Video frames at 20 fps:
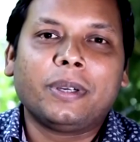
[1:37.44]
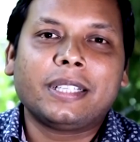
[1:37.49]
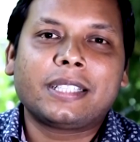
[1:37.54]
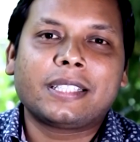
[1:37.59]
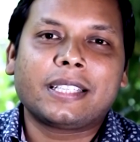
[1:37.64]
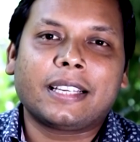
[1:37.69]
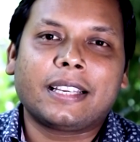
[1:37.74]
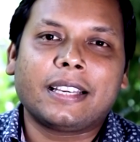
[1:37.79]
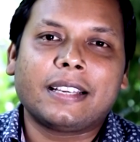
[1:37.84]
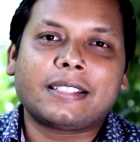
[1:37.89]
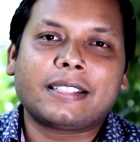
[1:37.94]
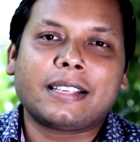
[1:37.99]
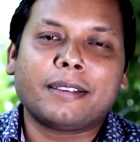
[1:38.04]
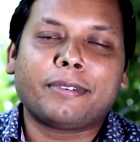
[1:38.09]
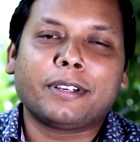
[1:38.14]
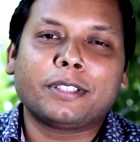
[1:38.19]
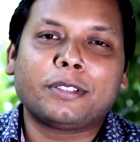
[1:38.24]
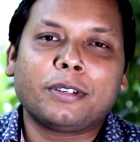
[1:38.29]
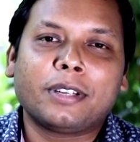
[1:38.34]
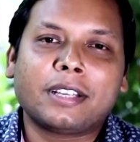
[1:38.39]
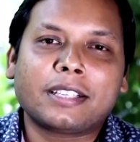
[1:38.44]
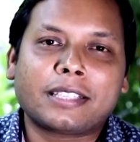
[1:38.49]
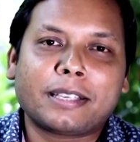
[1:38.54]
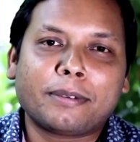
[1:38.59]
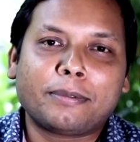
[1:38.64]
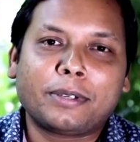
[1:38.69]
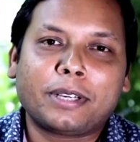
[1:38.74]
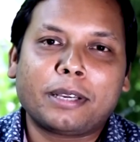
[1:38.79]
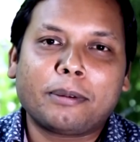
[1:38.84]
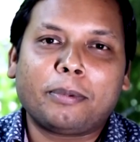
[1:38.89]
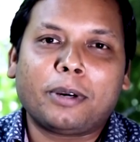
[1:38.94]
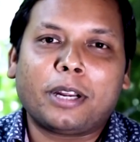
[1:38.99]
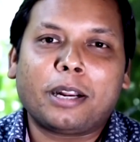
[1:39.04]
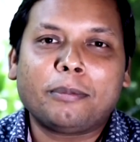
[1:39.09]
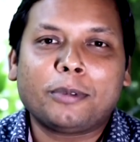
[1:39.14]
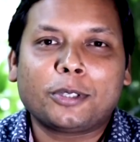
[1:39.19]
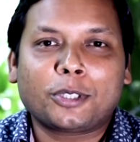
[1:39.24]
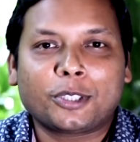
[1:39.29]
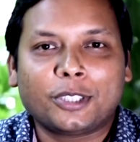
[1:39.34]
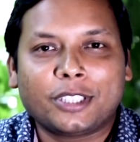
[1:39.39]
হয়েছে কি সেফাতুল্লাহ সেফুকে
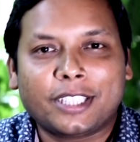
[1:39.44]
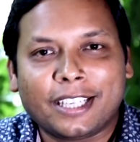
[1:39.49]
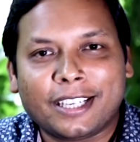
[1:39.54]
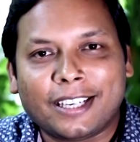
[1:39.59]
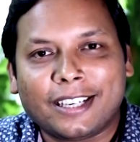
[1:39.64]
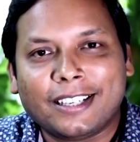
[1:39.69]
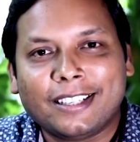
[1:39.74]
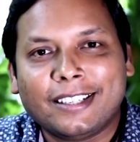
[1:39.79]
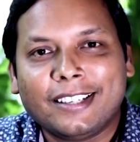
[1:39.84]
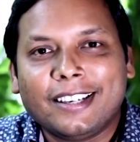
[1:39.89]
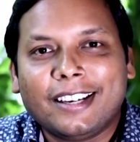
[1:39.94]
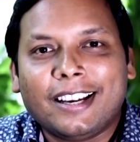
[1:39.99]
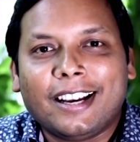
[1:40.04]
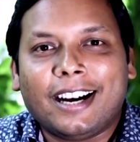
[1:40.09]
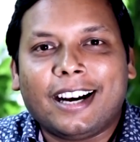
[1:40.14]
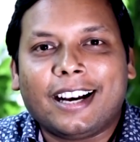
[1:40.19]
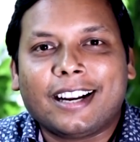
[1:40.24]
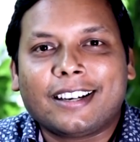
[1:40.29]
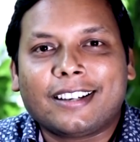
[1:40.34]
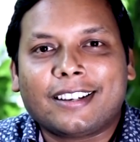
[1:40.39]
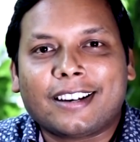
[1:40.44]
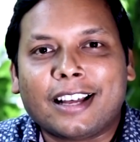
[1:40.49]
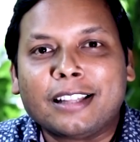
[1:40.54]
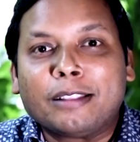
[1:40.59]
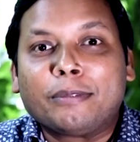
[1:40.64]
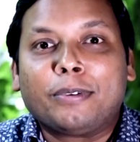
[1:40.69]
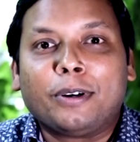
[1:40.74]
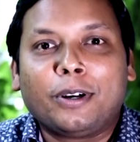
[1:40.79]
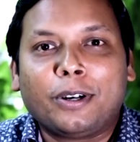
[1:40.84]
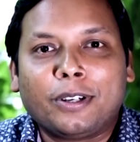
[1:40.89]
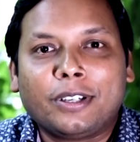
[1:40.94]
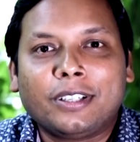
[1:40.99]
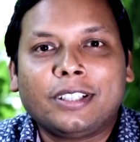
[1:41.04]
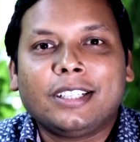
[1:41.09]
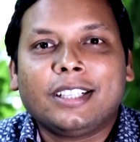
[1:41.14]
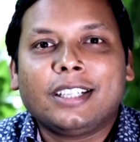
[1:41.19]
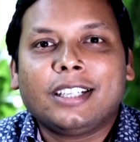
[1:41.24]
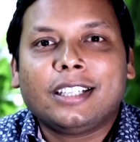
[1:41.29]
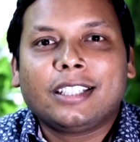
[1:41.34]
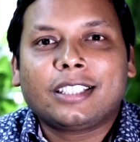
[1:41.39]
পরামর্শ দেয়া আর রাতভর
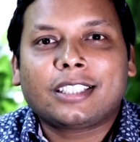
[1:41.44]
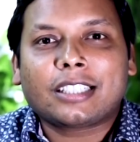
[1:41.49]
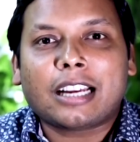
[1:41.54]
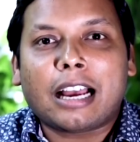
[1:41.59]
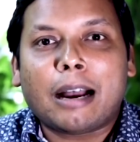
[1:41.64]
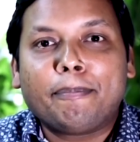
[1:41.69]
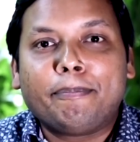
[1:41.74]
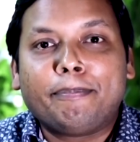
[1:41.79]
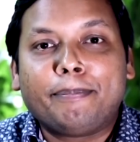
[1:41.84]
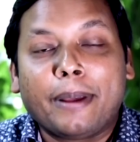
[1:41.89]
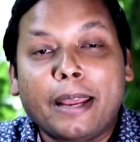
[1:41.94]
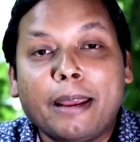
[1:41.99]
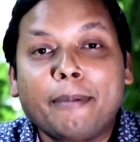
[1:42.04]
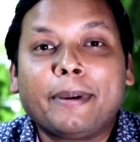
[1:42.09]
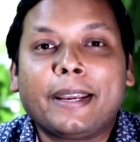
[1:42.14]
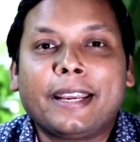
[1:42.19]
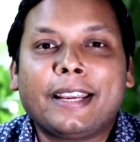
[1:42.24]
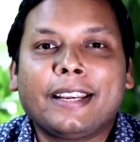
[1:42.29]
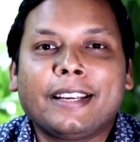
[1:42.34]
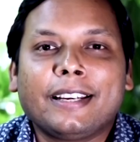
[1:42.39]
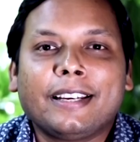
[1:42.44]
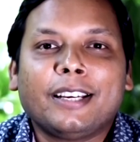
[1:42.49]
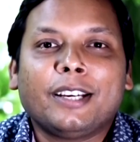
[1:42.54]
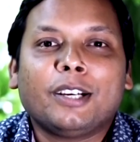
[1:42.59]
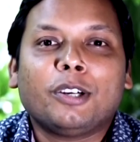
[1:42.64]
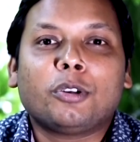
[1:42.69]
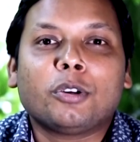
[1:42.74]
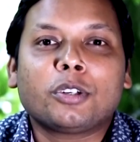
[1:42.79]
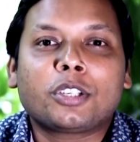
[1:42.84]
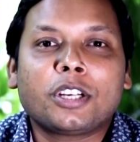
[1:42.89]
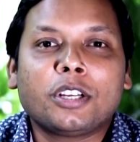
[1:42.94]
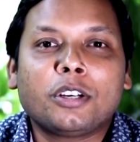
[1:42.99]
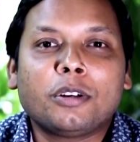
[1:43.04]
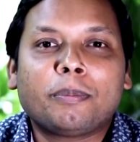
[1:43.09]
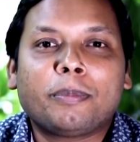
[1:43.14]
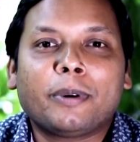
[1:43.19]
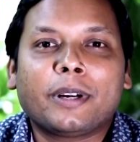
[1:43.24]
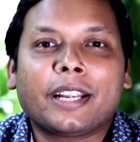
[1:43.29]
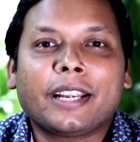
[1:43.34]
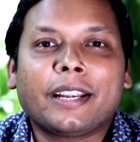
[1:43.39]
সাপ ভেবে রশির
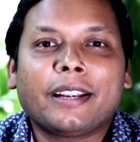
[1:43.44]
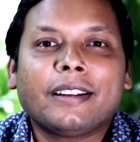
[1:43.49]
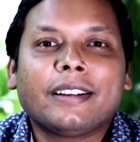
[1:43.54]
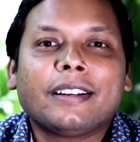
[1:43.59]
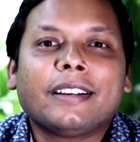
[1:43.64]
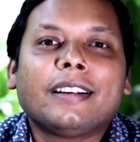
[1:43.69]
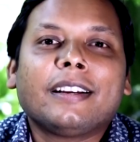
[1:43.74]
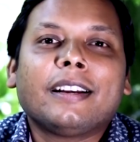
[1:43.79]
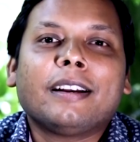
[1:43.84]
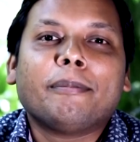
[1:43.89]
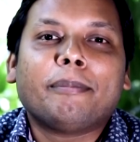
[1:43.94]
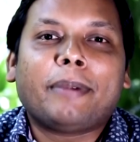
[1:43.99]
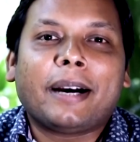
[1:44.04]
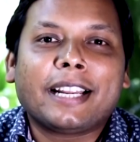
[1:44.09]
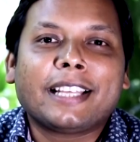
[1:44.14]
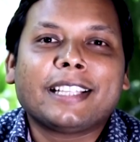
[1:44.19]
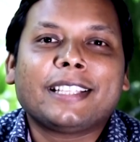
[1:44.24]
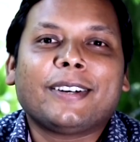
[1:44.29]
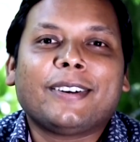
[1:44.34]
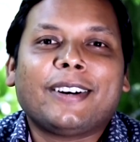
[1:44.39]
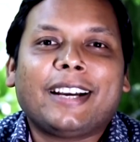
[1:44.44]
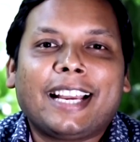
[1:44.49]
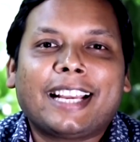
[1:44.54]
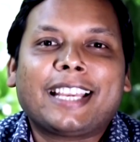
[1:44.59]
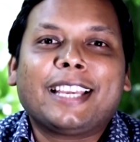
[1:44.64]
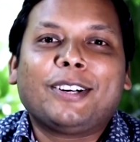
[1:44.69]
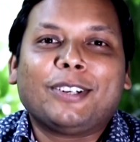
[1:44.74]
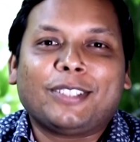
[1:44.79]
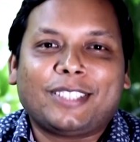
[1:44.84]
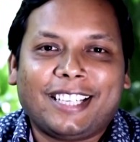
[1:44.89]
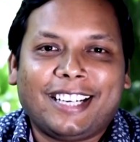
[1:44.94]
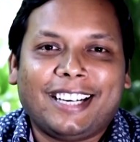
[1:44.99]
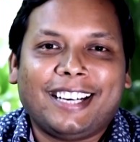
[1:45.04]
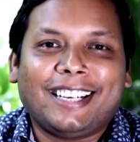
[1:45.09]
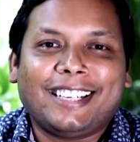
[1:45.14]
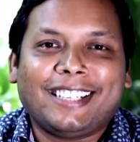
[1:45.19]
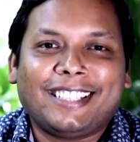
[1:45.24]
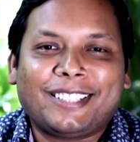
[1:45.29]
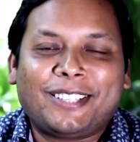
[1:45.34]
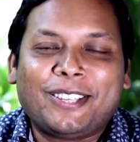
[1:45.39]
উপরে বাড়ি দেওয়া একই কথা
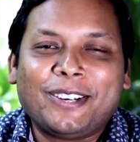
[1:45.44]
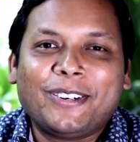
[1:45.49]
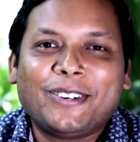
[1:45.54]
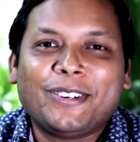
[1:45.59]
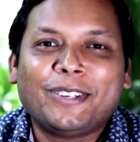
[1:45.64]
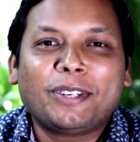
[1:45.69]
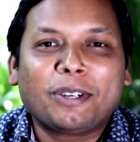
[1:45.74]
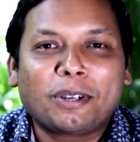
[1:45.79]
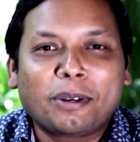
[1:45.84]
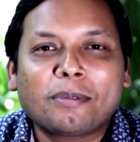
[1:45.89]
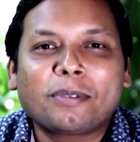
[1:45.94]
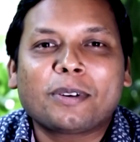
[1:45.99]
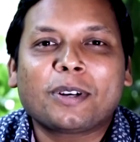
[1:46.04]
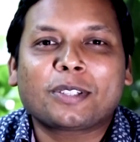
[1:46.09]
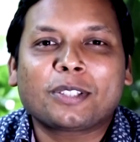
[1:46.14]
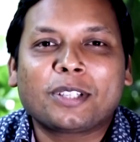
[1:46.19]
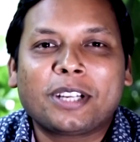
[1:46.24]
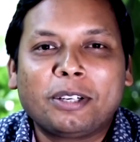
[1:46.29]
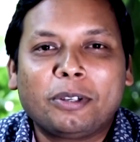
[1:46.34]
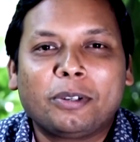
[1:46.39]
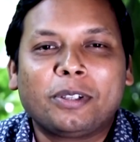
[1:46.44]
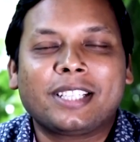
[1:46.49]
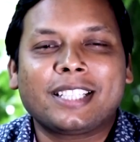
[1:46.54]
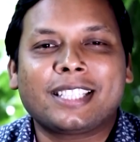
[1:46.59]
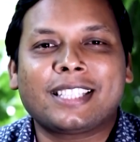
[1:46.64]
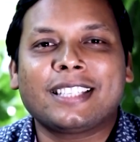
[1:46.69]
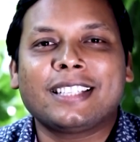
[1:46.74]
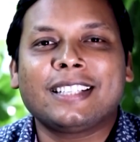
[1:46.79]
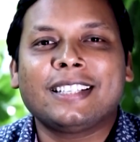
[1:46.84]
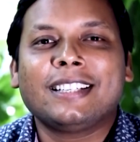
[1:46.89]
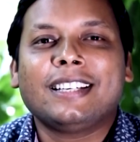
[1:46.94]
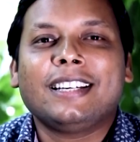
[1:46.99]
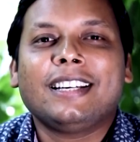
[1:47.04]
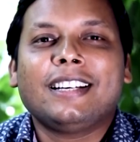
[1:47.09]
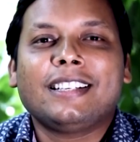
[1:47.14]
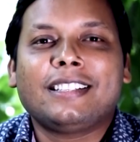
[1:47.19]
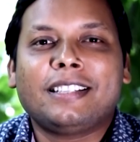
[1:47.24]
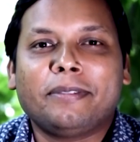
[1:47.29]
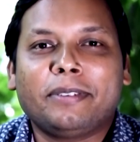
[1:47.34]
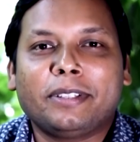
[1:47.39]
আচ্ছা ওই রকম ঘটনাই ঘটেছে
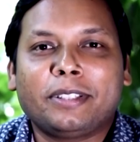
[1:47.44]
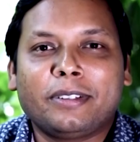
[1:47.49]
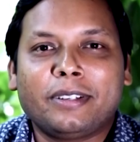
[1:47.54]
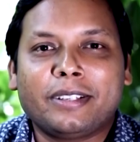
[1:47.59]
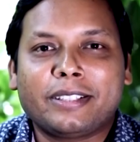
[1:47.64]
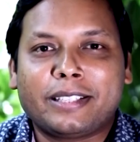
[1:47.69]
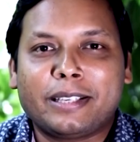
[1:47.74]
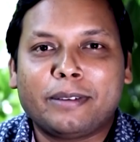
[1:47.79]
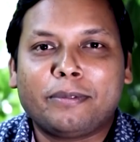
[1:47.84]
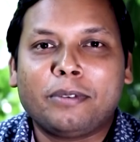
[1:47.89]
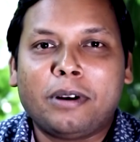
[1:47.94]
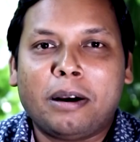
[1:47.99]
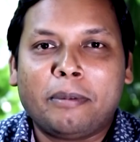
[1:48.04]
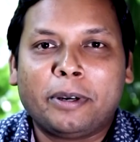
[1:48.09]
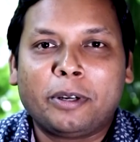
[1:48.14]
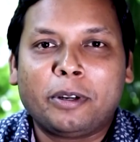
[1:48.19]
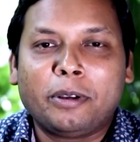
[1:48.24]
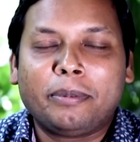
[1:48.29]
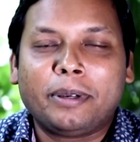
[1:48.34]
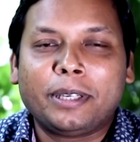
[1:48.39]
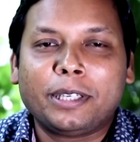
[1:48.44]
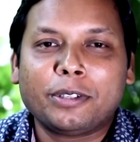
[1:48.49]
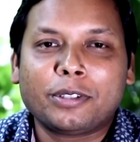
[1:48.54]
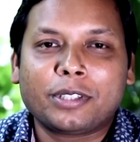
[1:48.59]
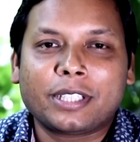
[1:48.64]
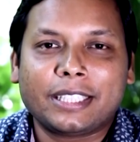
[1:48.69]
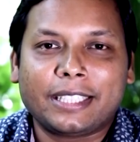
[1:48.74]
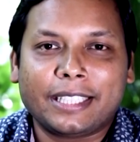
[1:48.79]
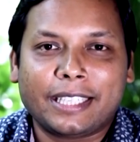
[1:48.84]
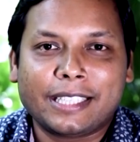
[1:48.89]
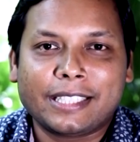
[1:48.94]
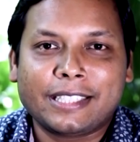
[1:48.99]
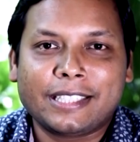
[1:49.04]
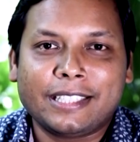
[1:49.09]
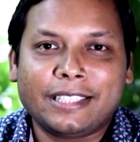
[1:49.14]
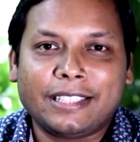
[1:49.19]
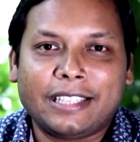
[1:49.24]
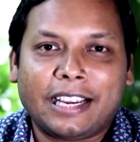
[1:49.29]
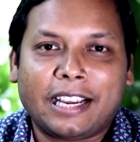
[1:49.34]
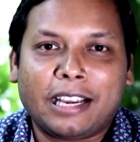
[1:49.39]
সেফাতুল্লাহ সেফু আমার ওই ভিডিওটা
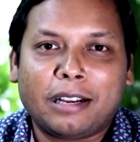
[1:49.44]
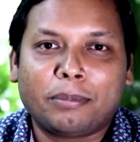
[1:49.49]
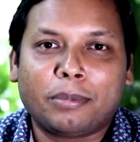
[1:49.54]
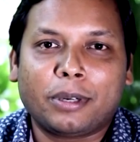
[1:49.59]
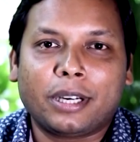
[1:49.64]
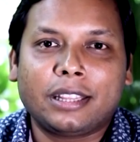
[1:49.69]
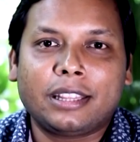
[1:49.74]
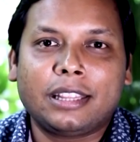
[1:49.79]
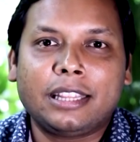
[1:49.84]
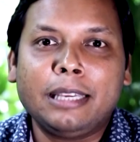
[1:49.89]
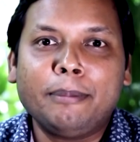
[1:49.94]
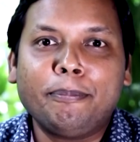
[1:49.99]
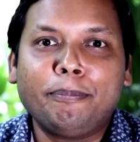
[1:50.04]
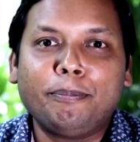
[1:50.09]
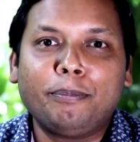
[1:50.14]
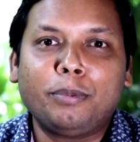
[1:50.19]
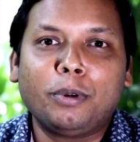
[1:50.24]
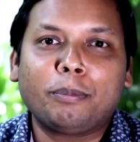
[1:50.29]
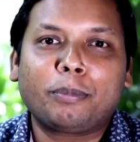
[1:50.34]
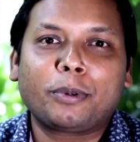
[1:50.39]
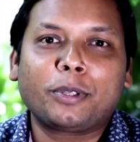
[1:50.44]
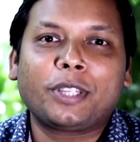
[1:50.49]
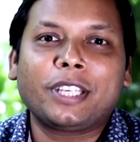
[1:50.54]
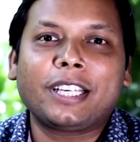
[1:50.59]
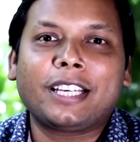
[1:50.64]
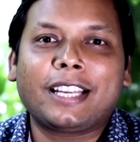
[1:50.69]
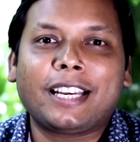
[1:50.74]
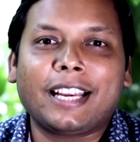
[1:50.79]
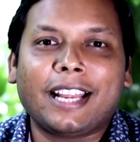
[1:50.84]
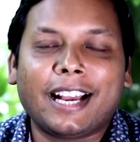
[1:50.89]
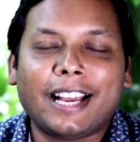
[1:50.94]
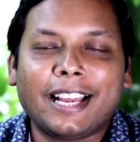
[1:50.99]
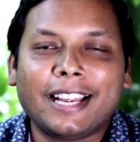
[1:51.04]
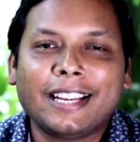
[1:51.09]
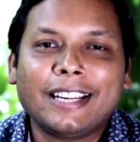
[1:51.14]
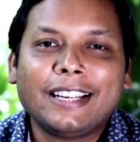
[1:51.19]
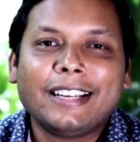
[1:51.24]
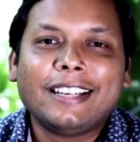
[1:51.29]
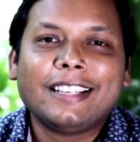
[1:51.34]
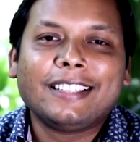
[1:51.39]
দেখেছেন দেখার পরে তীব্র প্রতিক্রিয়ায়
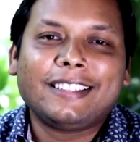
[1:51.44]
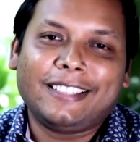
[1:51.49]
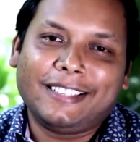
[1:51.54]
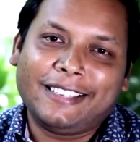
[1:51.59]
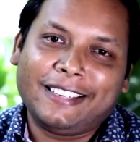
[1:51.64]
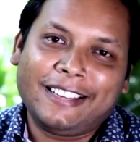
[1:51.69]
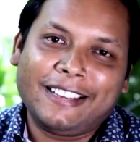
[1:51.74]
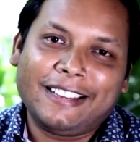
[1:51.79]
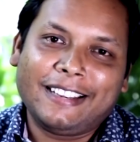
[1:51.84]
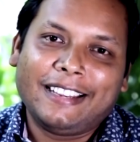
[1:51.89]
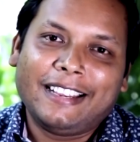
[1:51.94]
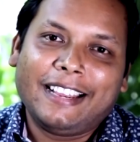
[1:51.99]
তিনি